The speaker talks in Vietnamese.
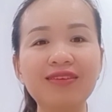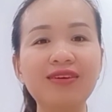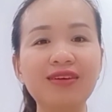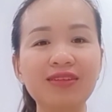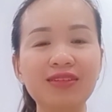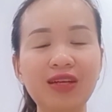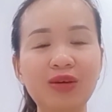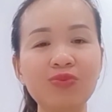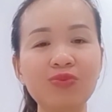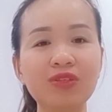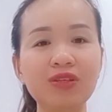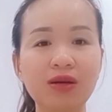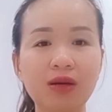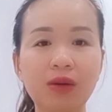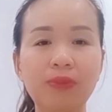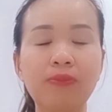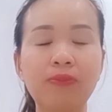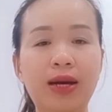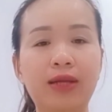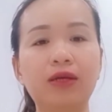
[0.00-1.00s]
ngừa trong trường
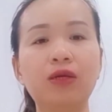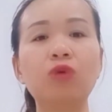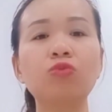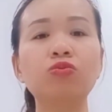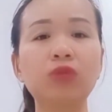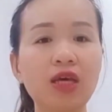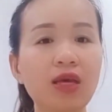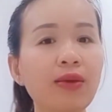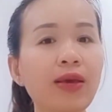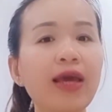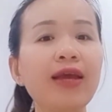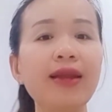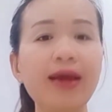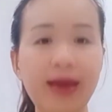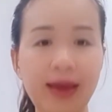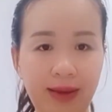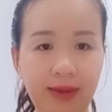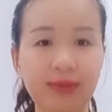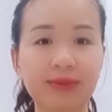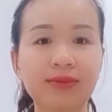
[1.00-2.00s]
hợp mà công ty hết
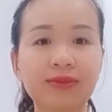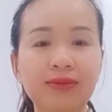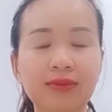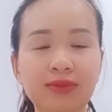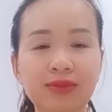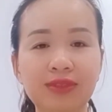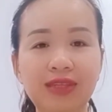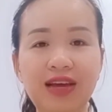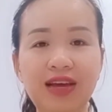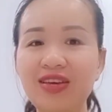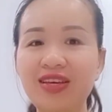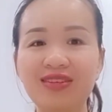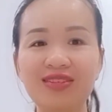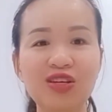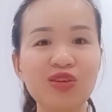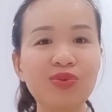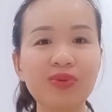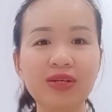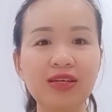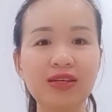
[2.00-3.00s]
hàng tại vì
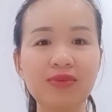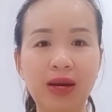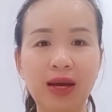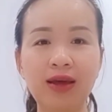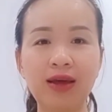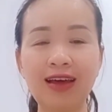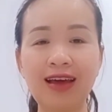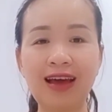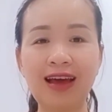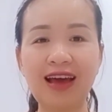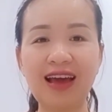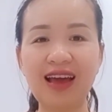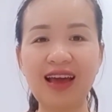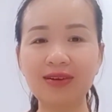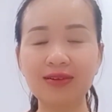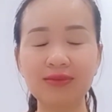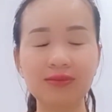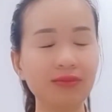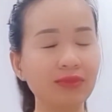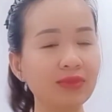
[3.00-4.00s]
series mà
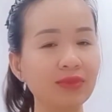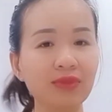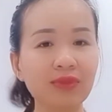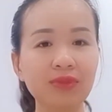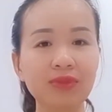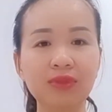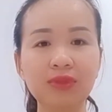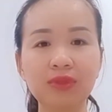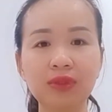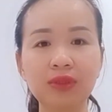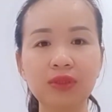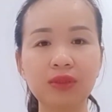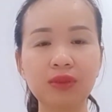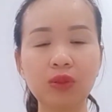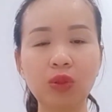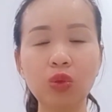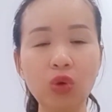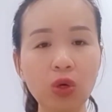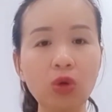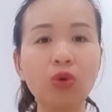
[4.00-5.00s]
hàng
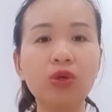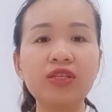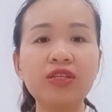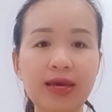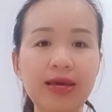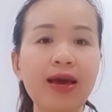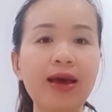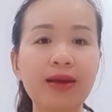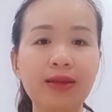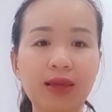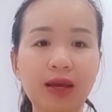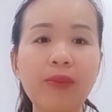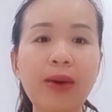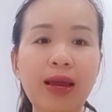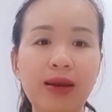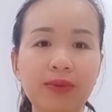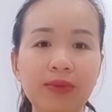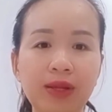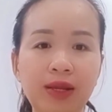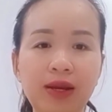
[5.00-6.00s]
luôn luôn cháy hàng nha các
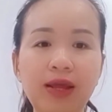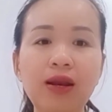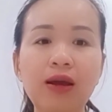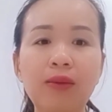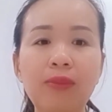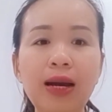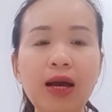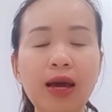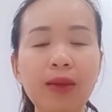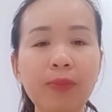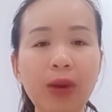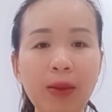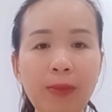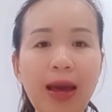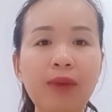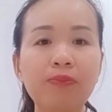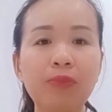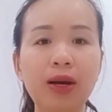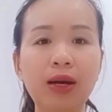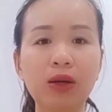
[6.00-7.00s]
bạn nên là các bạn các
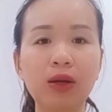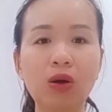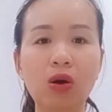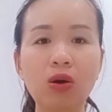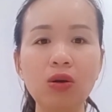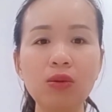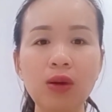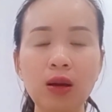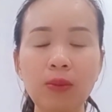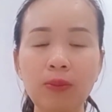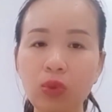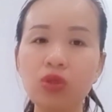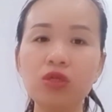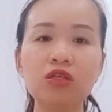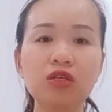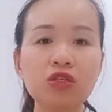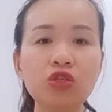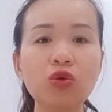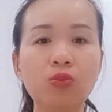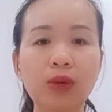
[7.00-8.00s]
bạn mà có muốn
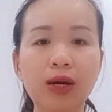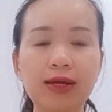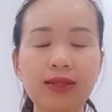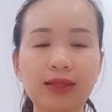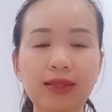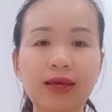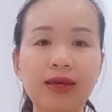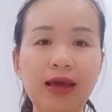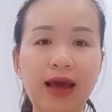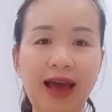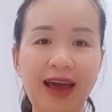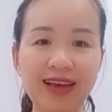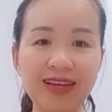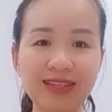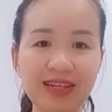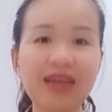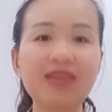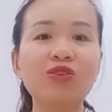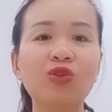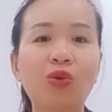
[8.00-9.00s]
sử dụng thì hãy
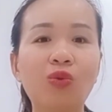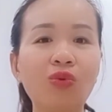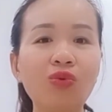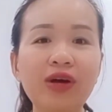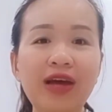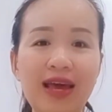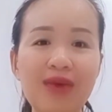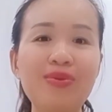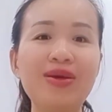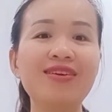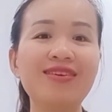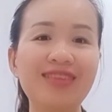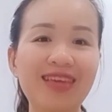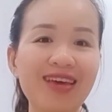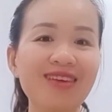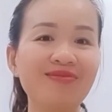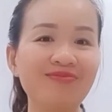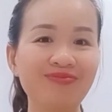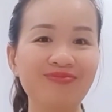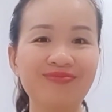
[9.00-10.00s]
tranh thủ ngay bây giờ
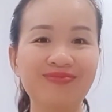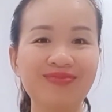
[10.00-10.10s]
nhé